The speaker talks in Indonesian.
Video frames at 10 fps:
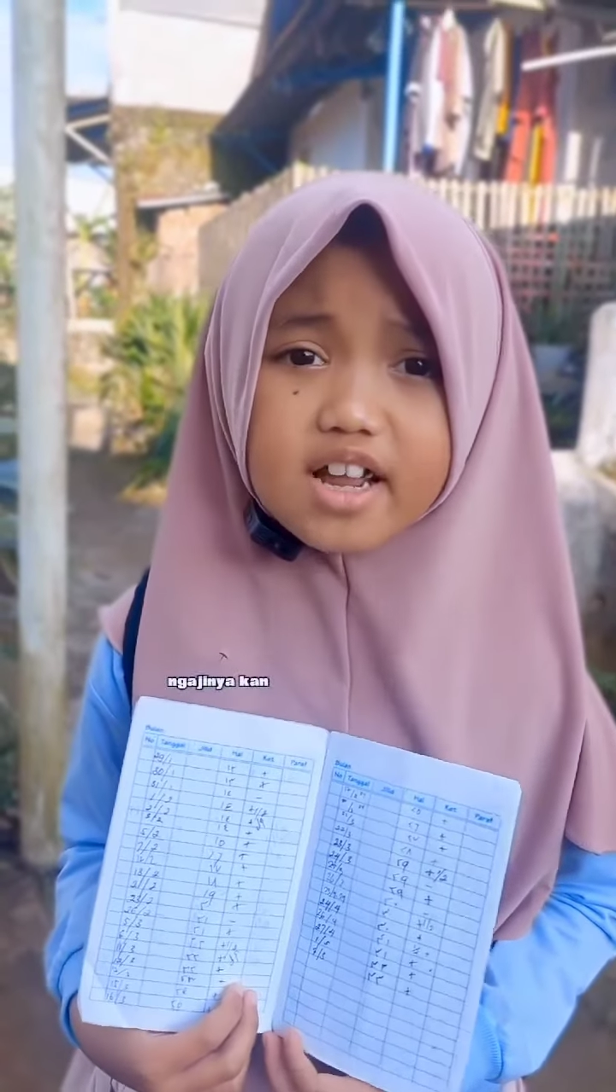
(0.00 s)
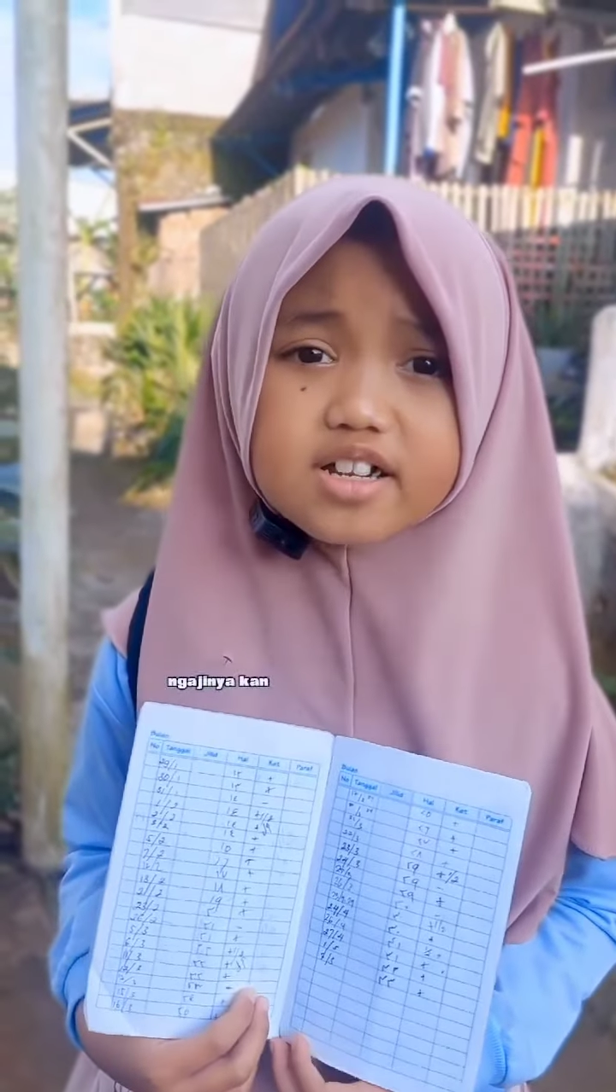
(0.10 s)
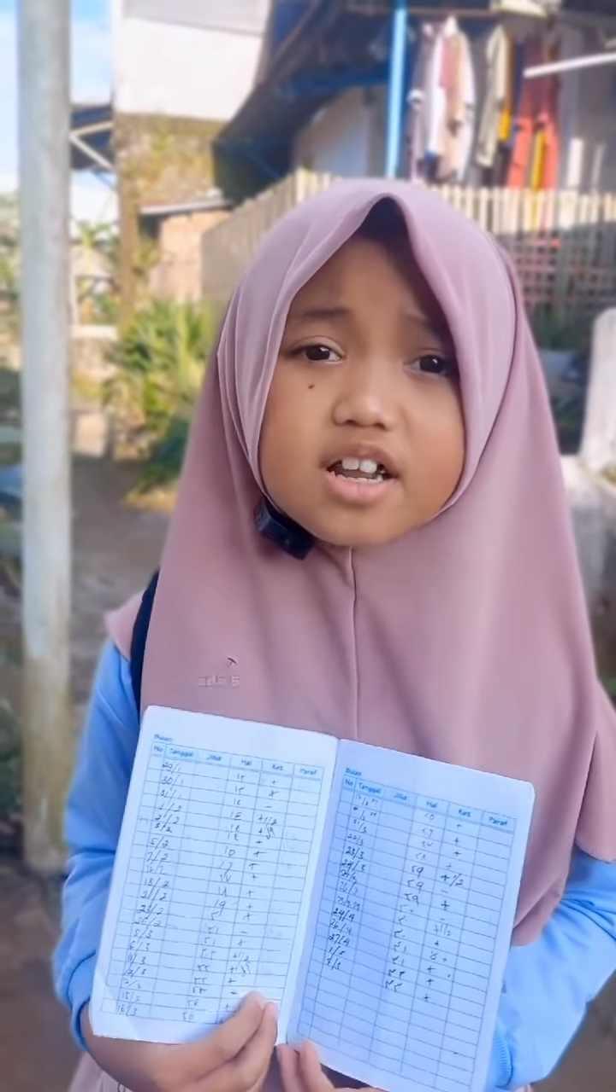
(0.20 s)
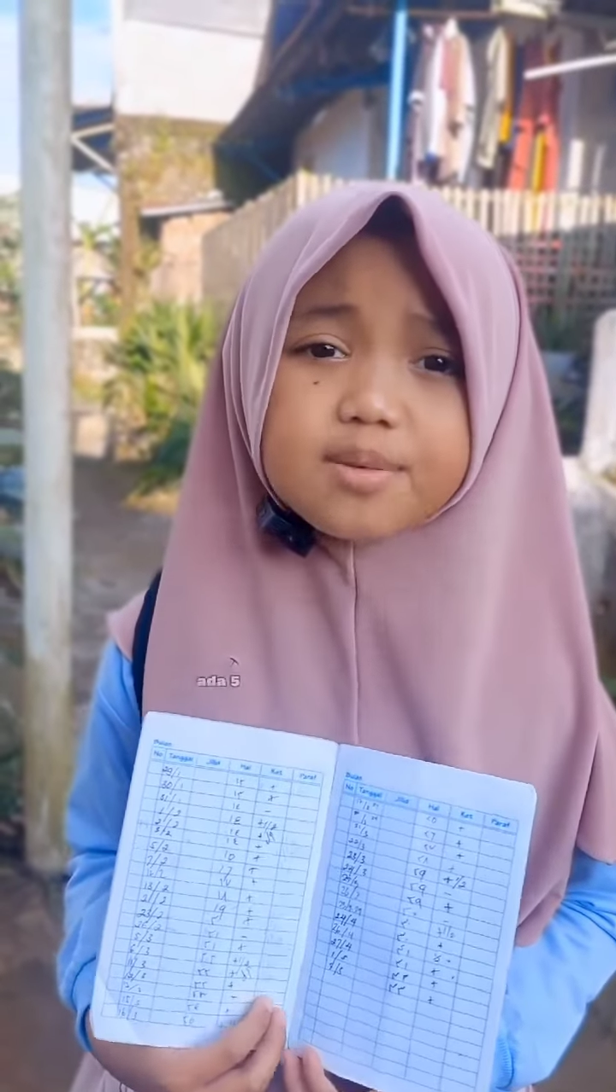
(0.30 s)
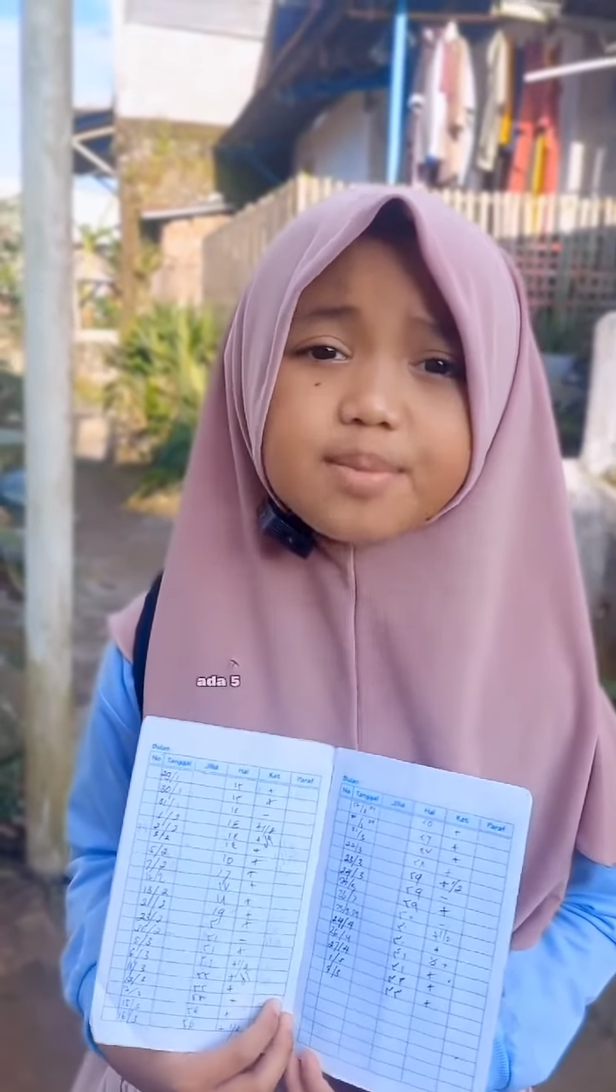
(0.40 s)

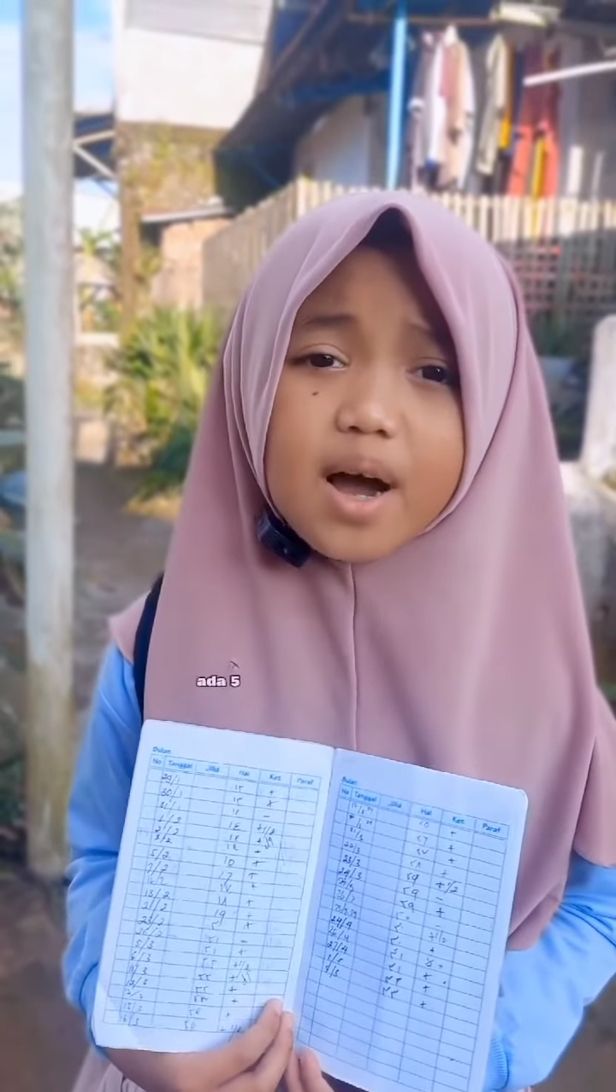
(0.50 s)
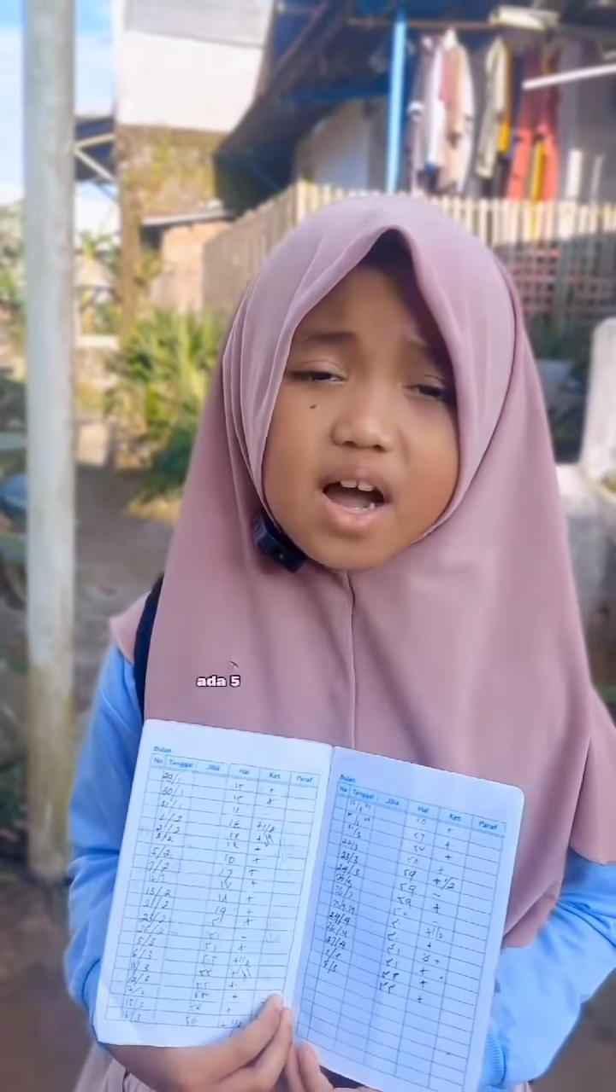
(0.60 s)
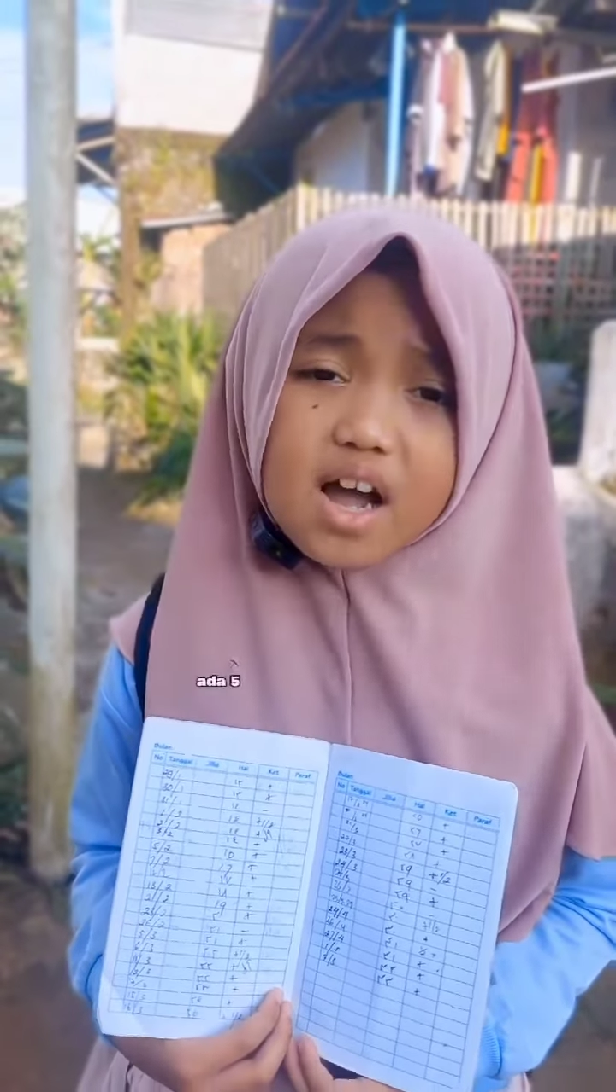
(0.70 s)
ada lima